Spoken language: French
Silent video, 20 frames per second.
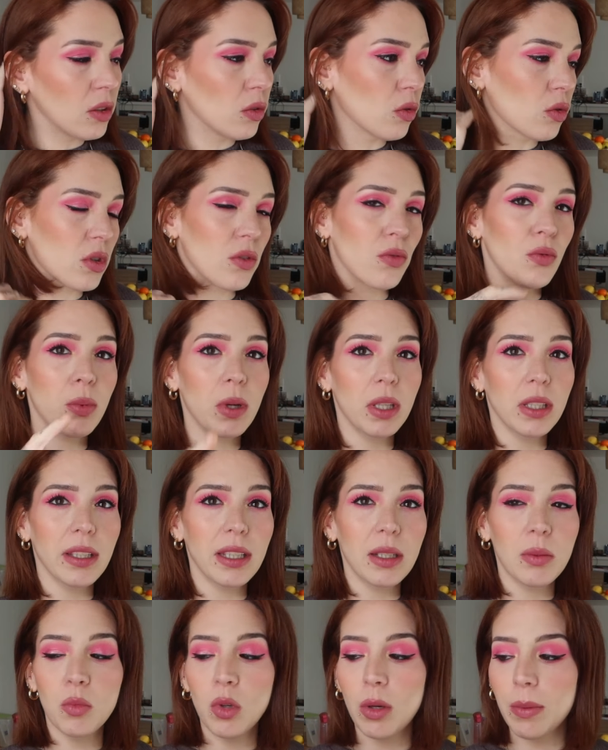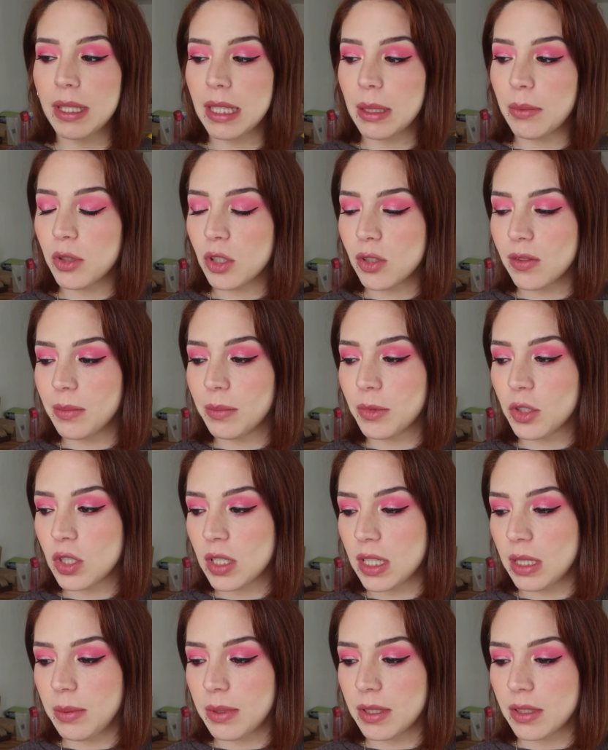Donc je vais vous prendre avec moi, mais d'abord je vais
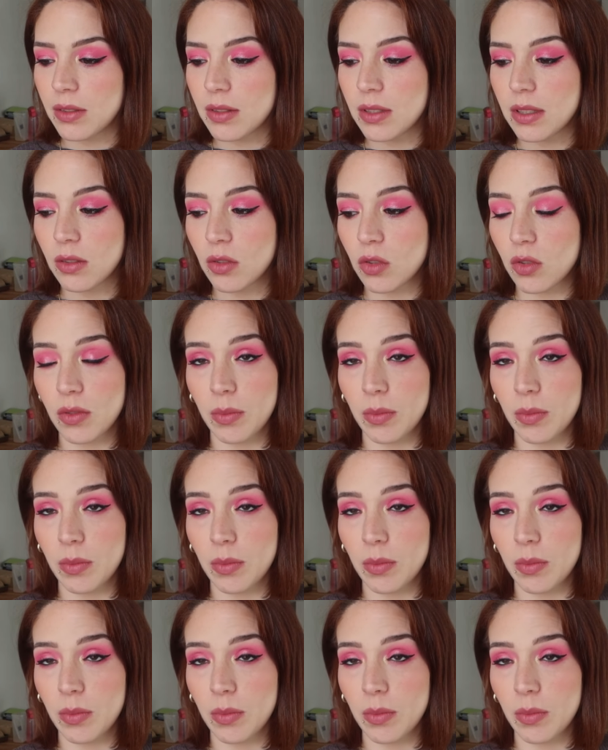manger parce que sinon